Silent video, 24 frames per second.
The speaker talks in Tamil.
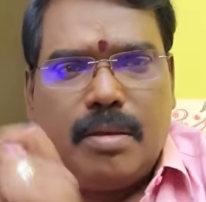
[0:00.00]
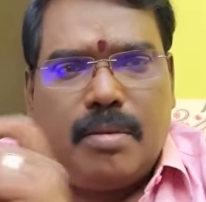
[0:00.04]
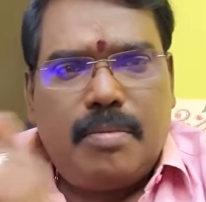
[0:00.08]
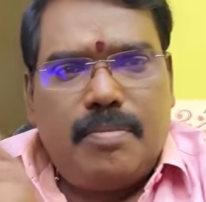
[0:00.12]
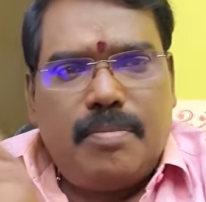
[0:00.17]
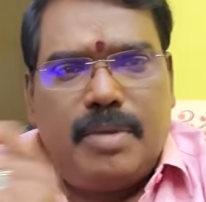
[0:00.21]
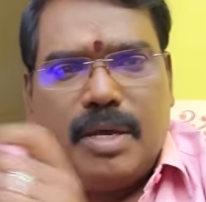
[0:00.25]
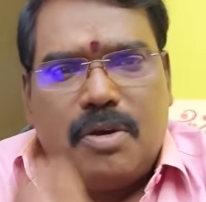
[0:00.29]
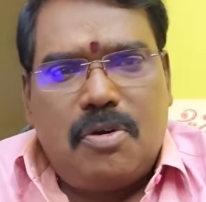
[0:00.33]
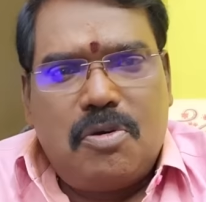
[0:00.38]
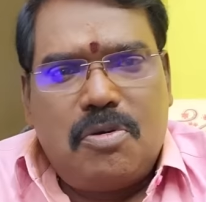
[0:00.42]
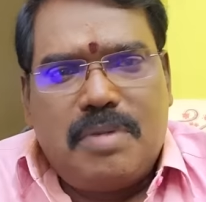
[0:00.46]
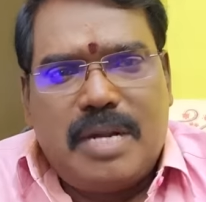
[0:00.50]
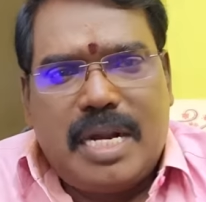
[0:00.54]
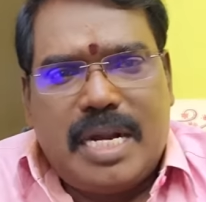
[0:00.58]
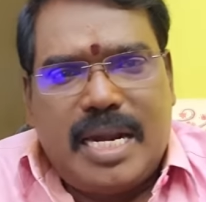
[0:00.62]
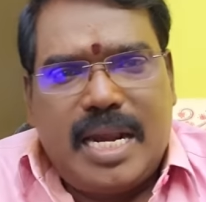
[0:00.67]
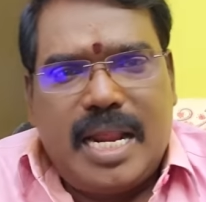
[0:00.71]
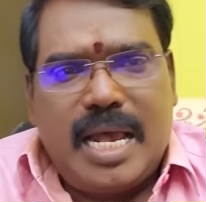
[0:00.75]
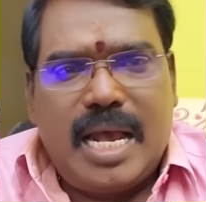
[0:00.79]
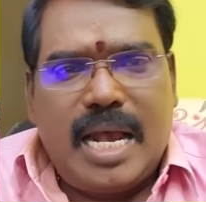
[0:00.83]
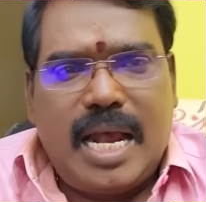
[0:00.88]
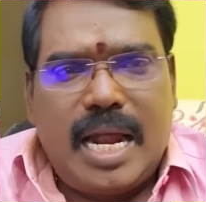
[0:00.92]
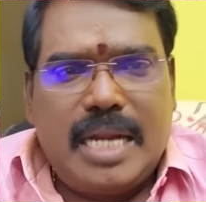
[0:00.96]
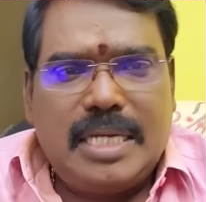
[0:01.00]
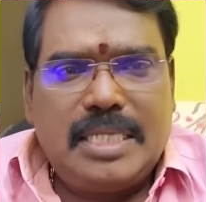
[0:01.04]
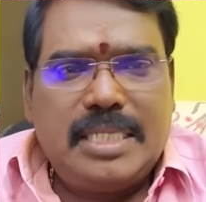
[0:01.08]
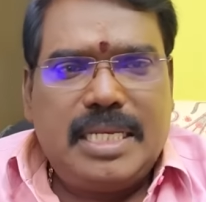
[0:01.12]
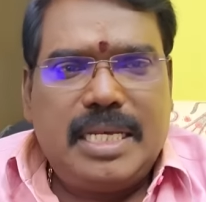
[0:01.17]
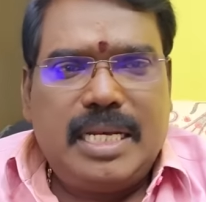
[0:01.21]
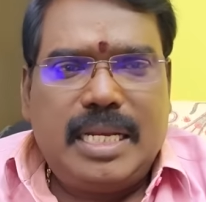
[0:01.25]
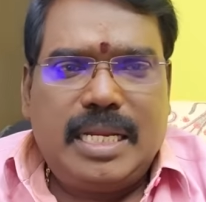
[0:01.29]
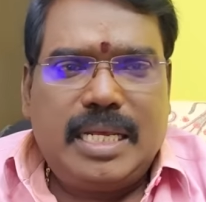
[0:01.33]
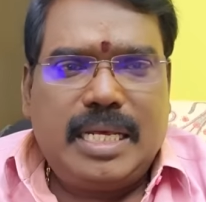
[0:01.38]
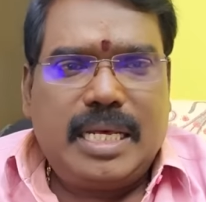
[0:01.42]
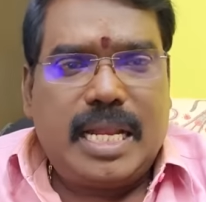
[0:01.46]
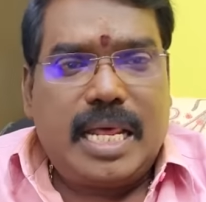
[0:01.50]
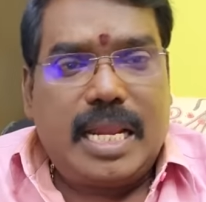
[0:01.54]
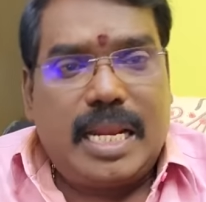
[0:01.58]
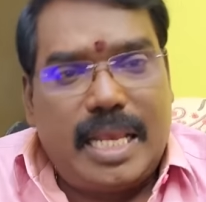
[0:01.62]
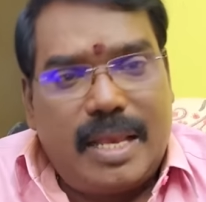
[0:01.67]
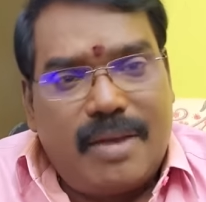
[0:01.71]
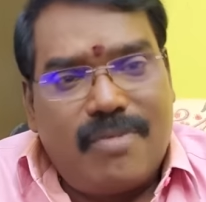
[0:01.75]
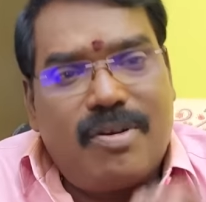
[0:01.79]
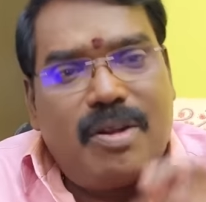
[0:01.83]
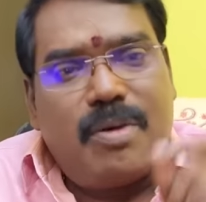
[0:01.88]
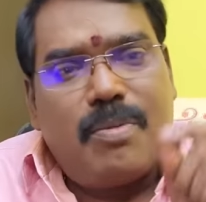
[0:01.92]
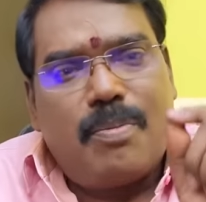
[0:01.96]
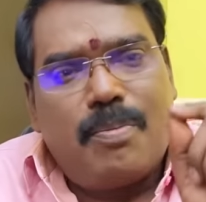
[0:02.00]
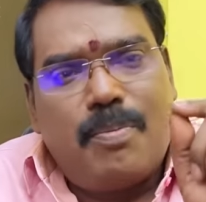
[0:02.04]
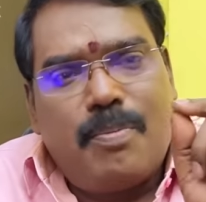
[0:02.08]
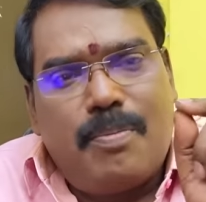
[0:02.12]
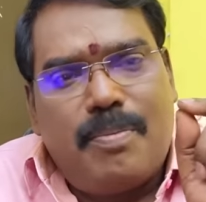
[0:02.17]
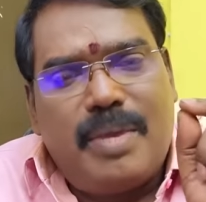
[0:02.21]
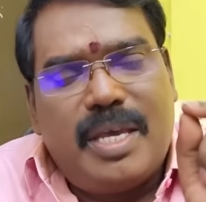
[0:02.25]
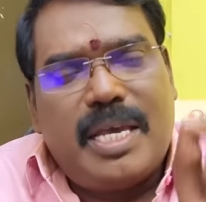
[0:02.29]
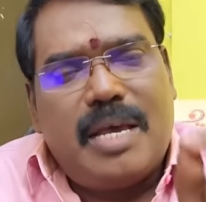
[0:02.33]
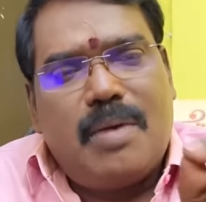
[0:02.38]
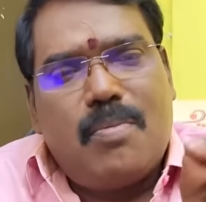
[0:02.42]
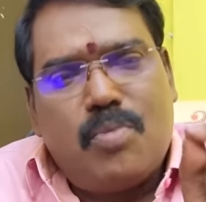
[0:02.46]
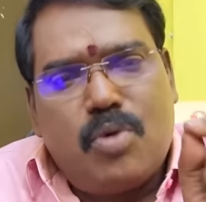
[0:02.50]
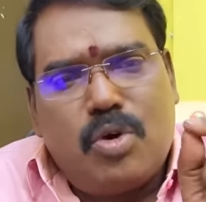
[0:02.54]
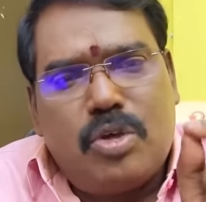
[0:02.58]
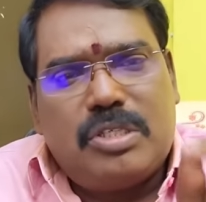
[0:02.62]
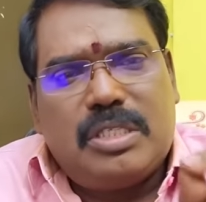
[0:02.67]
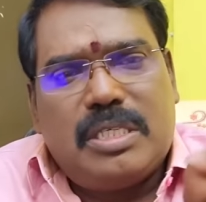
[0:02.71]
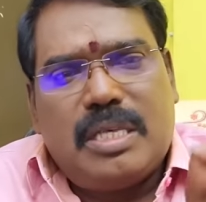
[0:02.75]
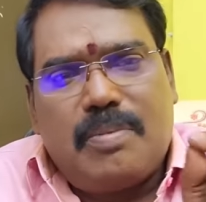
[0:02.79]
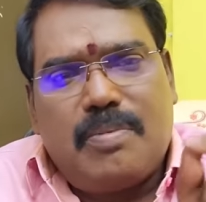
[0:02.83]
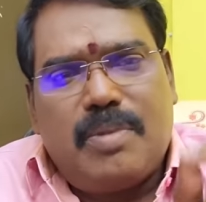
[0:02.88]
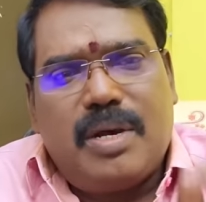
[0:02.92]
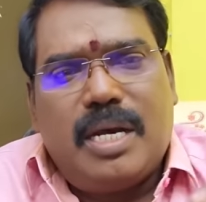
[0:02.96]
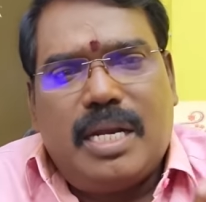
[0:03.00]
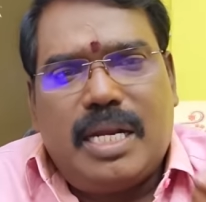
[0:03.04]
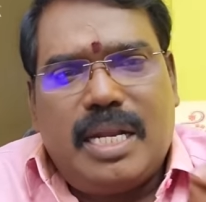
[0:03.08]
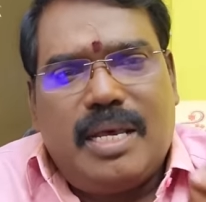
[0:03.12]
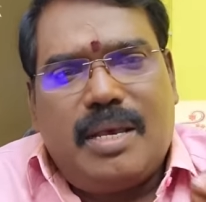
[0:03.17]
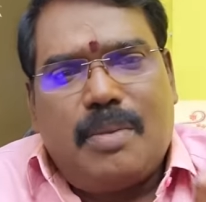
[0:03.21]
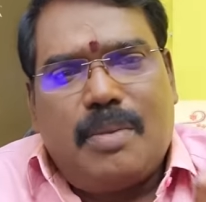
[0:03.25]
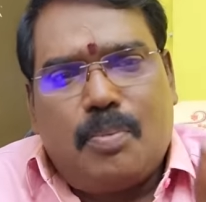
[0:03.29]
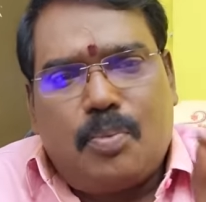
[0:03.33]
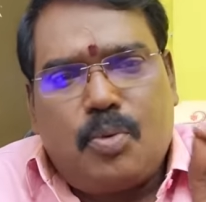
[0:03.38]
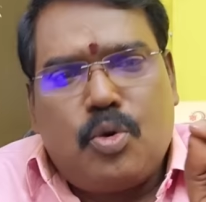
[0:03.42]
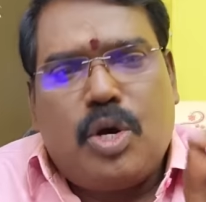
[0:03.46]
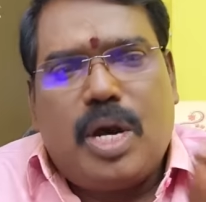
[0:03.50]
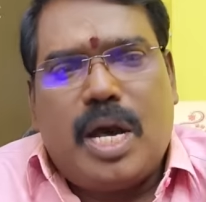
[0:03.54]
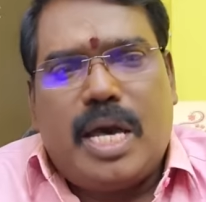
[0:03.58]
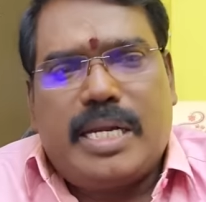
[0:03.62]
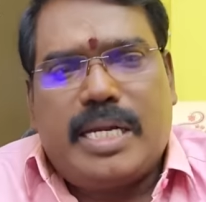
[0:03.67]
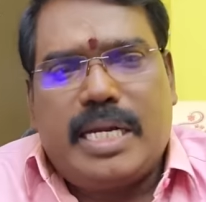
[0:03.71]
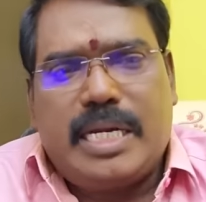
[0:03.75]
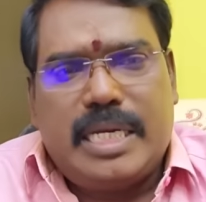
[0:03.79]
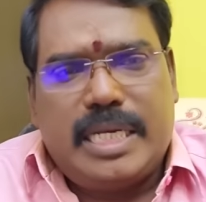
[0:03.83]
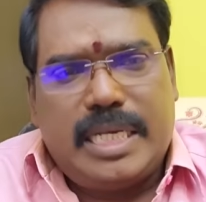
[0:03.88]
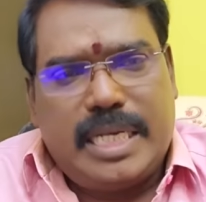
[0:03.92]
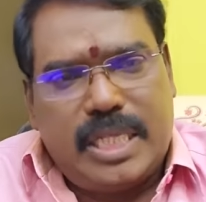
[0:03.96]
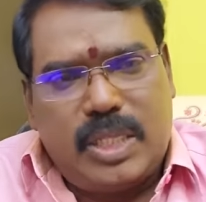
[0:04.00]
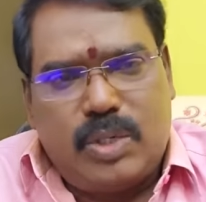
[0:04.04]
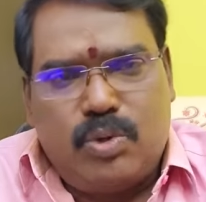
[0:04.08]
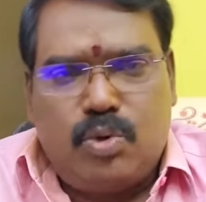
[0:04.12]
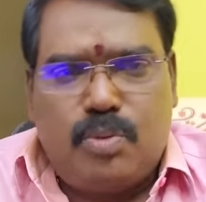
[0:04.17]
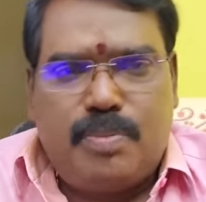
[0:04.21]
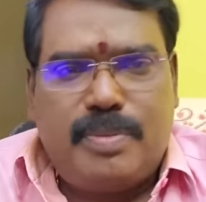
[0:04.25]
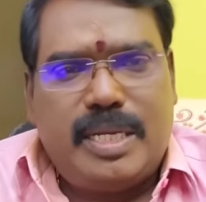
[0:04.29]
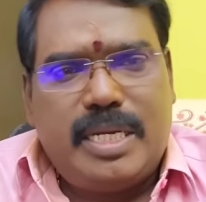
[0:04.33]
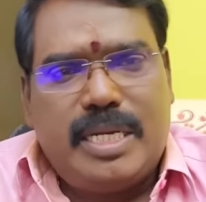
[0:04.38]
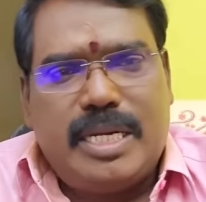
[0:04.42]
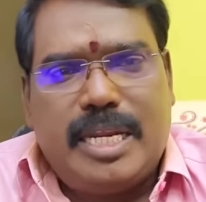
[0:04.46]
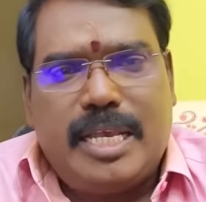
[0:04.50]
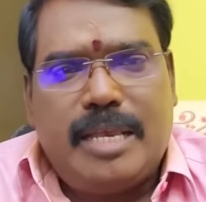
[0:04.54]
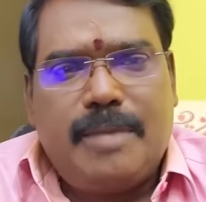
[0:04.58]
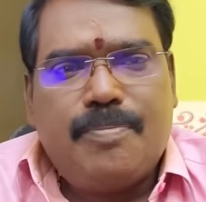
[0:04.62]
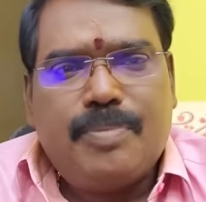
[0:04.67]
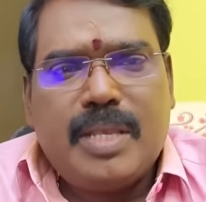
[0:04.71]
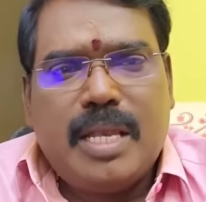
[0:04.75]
மிகவும் நன்றாக ஆட்சியில் இருக்கிறார் எவ்வளோ மிக மோசமான புகார்கள் எதுவும் இன்றி